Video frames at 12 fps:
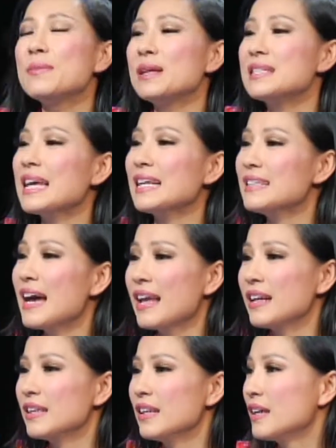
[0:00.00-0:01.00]
mà chạy ra
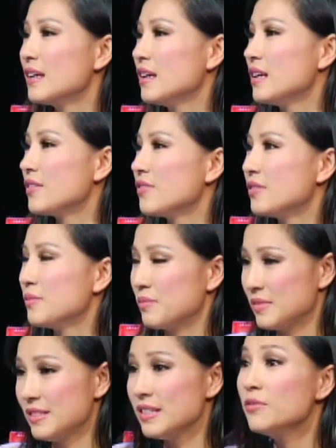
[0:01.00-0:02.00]
đó nghĩa là
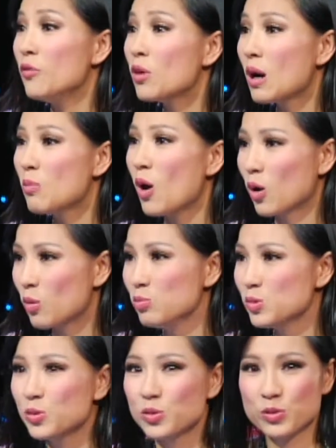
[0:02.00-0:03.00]
những vũ công họ cũng
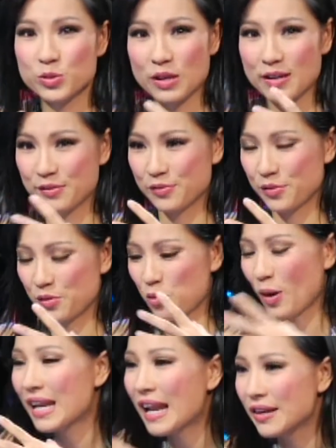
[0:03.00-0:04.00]

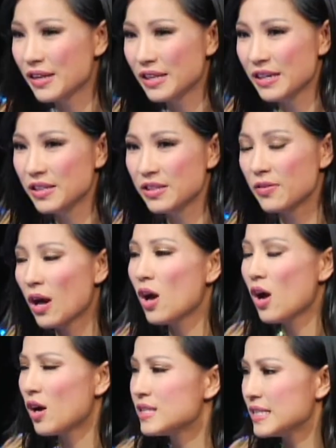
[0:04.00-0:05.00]
quay lại đi vào
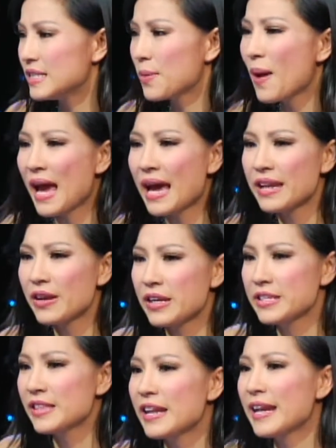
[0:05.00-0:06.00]
chị cái bài hát nên là
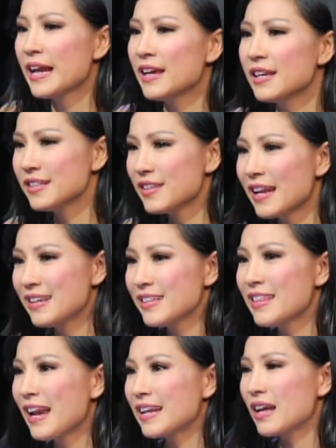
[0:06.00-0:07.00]
như thế này nè, như
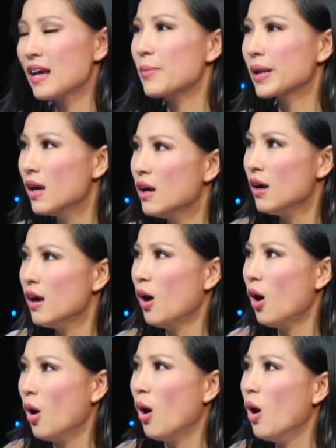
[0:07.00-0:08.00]
thế này nè. Em nói
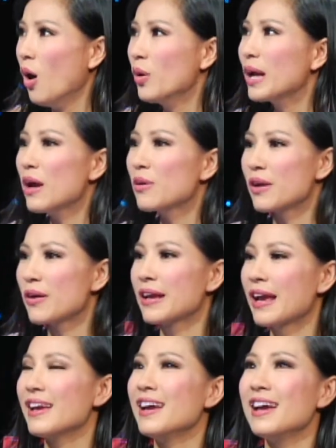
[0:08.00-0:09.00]
ok.
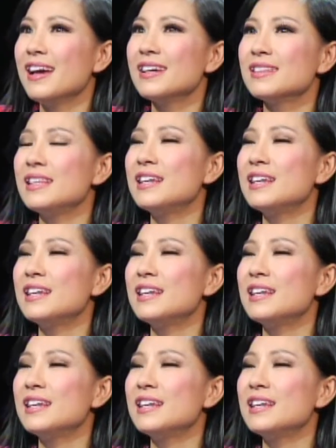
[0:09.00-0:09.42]
Thì